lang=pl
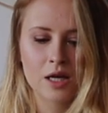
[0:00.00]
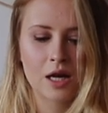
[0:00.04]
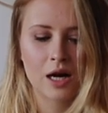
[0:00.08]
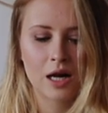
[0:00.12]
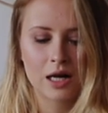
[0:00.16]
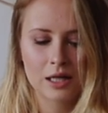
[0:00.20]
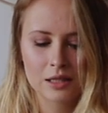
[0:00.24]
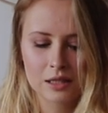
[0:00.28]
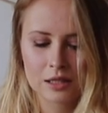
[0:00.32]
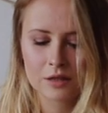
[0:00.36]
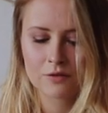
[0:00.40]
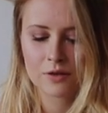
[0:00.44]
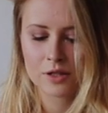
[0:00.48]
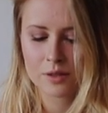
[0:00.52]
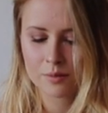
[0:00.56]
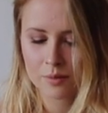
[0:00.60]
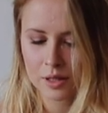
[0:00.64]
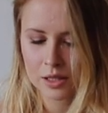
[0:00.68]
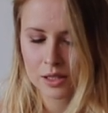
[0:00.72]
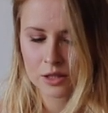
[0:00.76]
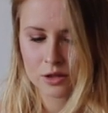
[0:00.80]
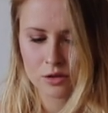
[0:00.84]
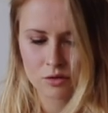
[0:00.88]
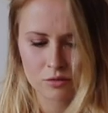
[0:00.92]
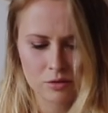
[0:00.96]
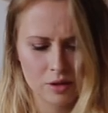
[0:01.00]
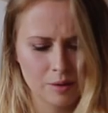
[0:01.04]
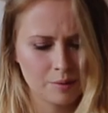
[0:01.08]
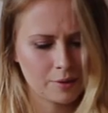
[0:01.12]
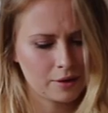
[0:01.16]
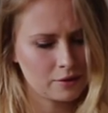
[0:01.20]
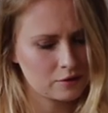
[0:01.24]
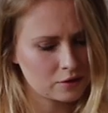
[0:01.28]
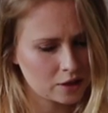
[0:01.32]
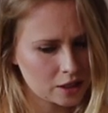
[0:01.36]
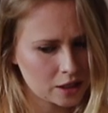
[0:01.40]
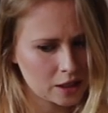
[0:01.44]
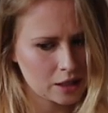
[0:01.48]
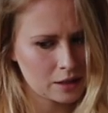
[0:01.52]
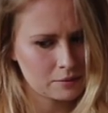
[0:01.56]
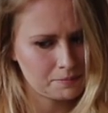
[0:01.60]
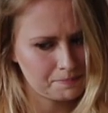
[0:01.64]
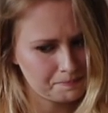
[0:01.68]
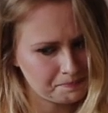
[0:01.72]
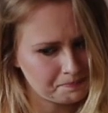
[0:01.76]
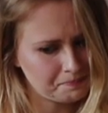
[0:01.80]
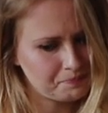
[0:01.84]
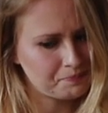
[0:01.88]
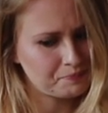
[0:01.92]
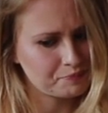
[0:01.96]
ale te dwa smaki są naprawdę
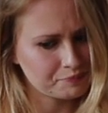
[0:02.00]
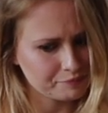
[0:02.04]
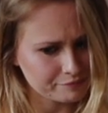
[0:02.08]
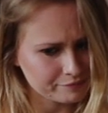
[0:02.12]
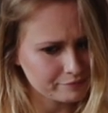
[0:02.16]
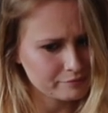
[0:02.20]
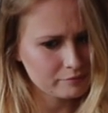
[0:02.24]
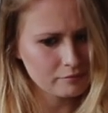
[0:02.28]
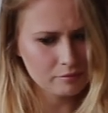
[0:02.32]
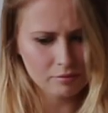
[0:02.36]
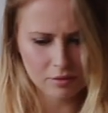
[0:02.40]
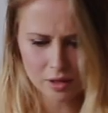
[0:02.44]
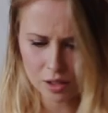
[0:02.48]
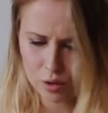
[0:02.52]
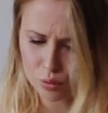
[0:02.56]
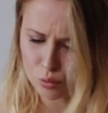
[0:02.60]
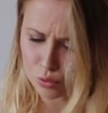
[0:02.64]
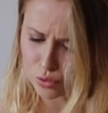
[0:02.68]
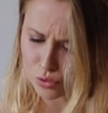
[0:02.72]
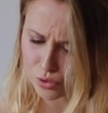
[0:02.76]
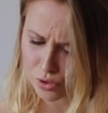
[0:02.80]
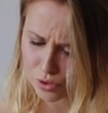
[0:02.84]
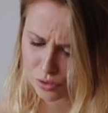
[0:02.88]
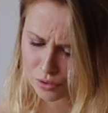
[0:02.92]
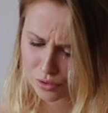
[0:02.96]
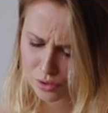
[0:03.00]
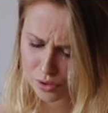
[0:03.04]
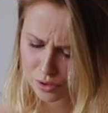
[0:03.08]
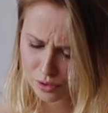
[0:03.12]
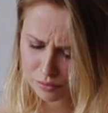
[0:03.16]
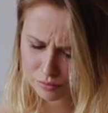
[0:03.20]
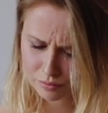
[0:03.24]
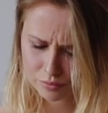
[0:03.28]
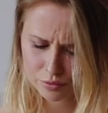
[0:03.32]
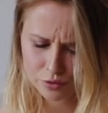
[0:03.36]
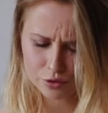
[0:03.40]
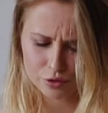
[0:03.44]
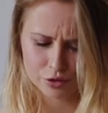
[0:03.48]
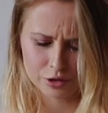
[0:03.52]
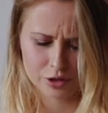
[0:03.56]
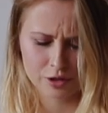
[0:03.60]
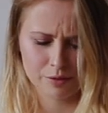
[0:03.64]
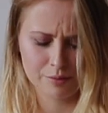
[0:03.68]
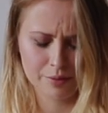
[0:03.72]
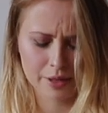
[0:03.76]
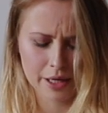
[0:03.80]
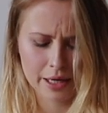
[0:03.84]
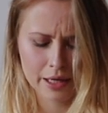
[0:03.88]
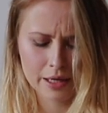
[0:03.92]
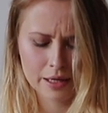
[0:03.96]
budząco do
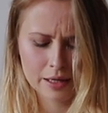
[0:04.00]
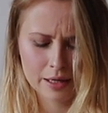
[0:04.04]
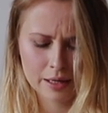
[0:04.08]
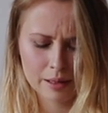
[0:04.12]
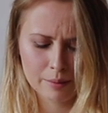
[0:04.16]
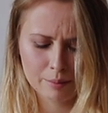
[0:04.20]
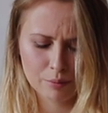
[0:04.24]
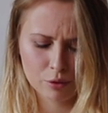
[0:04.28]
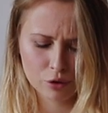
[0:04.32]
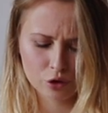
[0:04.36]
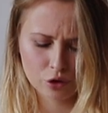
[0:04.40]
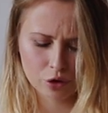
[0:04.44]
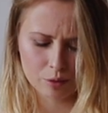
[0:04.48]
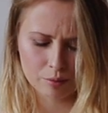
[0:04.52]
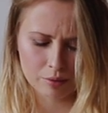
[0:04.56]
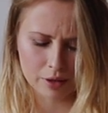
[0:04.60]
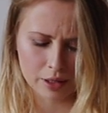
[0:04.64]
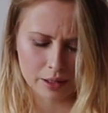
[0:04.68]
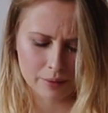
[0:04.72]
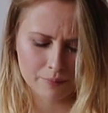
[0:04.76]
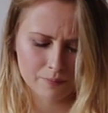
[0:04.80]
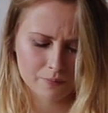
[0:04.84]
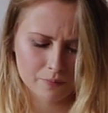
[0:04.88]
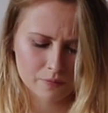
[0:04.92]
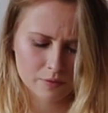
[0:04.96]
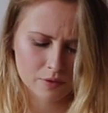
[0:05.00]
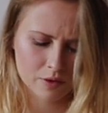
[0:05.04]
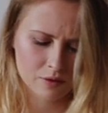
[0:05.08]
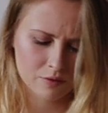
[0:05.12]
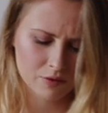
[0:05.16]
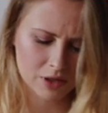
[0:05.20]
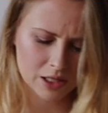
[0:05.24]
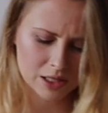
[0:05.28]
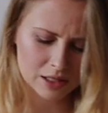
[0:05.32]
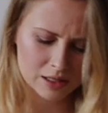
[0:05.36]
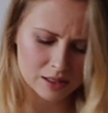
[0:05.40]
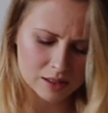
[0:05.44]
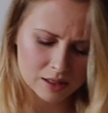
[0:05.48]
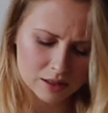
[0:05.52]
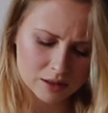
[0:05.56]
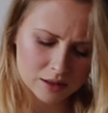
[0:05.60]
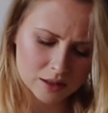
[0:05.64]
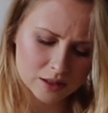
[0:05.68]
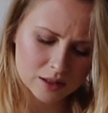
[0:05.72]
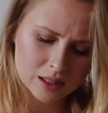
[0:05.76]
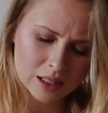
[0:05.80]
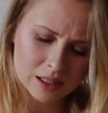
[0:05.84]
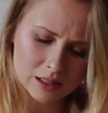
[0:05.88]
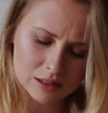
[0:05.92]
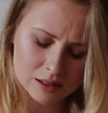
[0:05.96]
siebie podobne. Więc y,
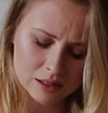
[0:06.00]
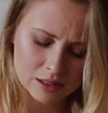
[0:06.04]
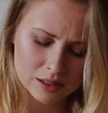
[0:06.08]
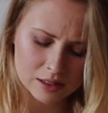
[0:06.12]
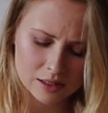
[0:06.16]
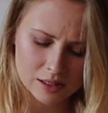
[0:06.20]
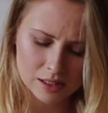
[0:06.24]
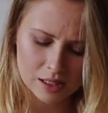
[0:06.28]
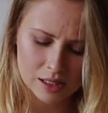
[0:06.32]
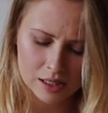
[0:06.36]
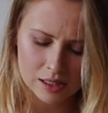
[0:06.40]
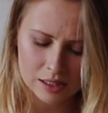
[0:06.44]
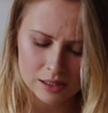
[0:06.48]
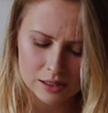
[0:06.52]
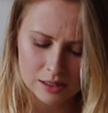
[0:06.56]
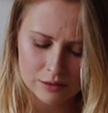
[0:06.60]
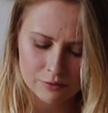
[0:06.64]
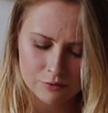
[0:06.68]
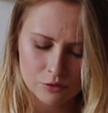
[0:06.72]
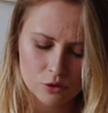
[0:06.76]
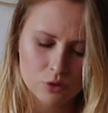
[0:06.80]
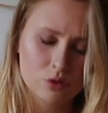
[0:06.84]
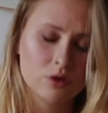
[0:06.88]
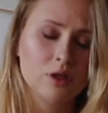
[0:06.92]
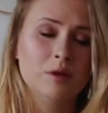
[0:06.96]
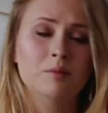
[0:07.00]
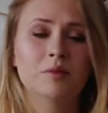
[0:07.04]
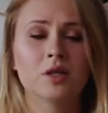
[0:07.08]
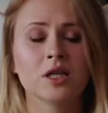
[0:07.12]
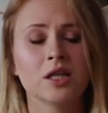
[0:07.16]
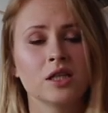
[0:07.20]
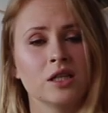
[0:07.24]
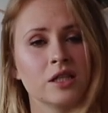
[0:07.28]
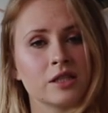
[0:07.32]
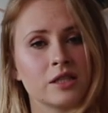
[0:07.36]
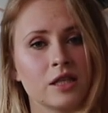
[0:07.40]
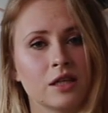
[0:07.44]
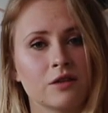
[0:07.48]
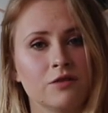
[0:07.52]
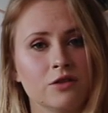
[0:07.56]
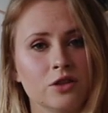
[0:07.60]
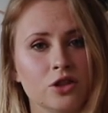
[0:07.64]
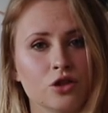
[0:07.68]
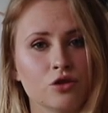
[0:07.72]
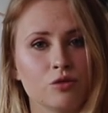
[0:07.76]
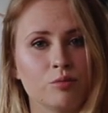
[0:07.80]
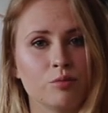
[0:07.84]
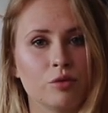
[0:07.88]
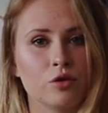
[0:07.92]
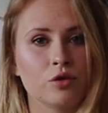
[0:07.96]
ten z granatem w ogóle mnie nie
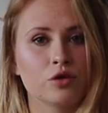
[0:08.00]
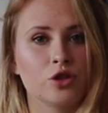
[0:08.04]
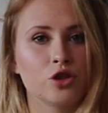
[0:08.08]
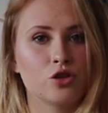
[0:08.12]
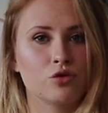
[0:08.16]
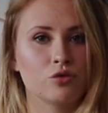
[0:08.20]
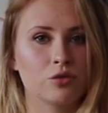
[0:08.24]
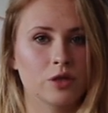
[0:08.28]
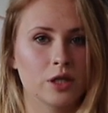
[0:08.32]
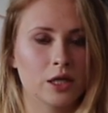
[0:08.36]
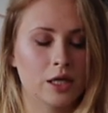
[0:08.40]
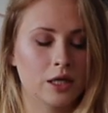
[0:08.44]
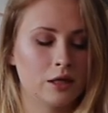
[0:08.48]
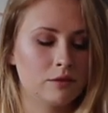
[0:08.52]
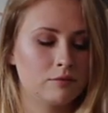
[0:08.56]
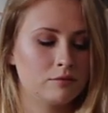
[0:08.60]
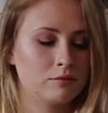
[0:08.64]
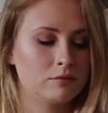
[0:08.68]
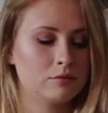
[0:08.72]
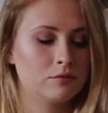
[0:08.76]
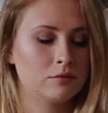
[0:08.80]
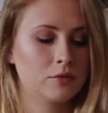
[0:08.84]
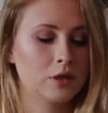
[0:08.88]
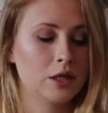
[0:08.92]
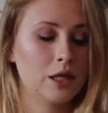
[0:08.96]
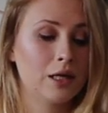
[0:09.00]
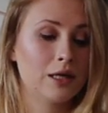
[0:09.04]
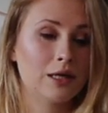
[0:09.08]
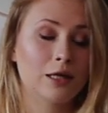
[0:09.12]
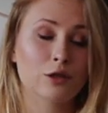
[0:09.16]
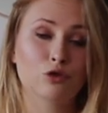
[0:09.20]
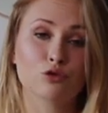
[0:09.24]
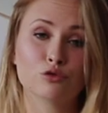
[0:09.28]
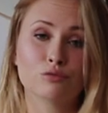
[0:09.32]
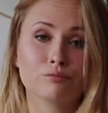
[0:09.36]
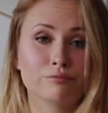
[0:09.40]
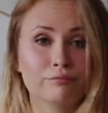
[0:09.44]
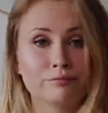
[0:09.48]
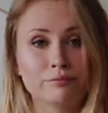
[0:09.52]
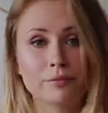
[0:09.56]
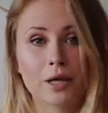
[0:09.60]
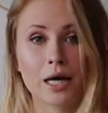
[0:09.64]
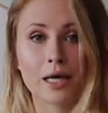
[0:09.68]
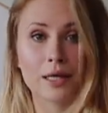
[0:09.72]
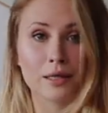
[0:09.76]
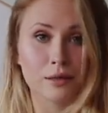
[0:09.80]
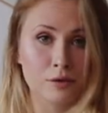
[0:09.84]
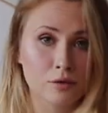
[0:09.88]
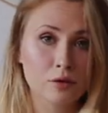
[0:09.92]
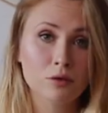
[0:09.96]
zachwycił, bo nie czuję granatu
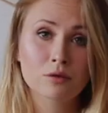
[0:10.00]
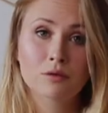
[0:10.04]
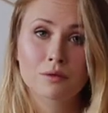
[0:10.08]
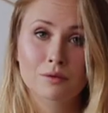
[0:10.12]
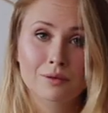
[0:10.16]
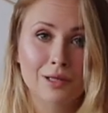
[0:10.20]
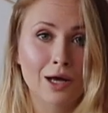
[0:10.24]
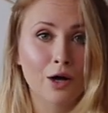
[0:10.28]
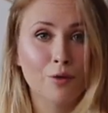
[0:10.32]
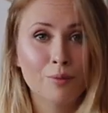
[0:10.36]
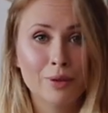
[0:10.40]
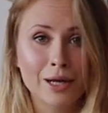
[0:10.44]
a jest on na